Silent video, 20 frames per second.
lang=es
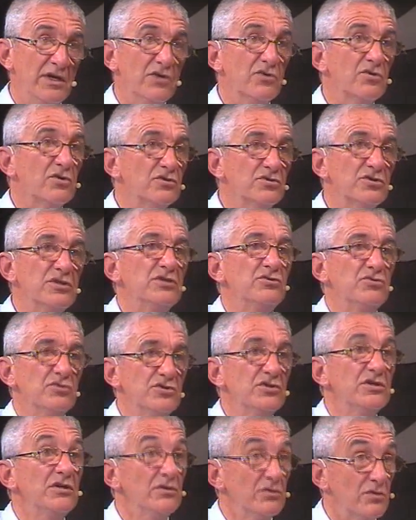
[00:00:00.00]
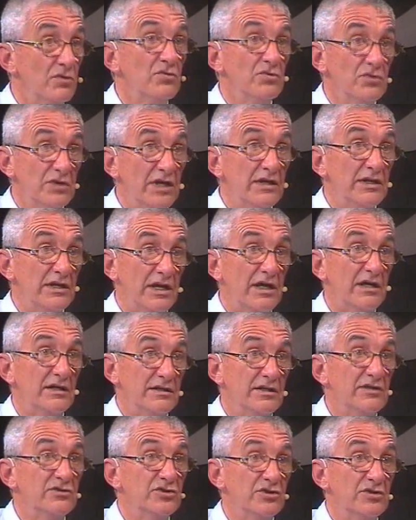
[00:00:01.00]
constituyen una de las
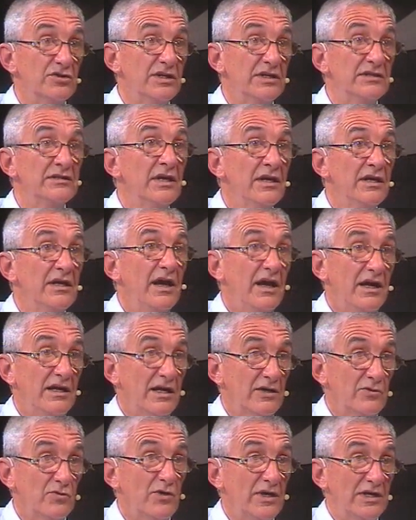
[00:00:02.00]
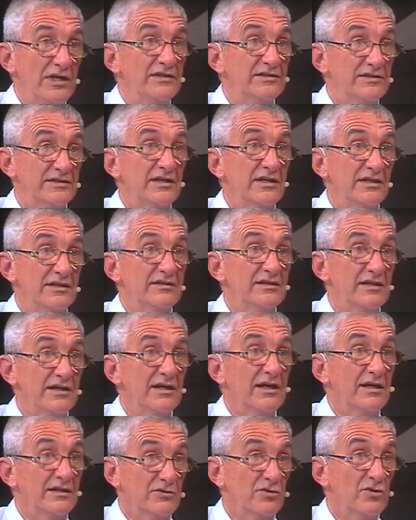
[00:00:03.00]
adicciones a las cuales, este,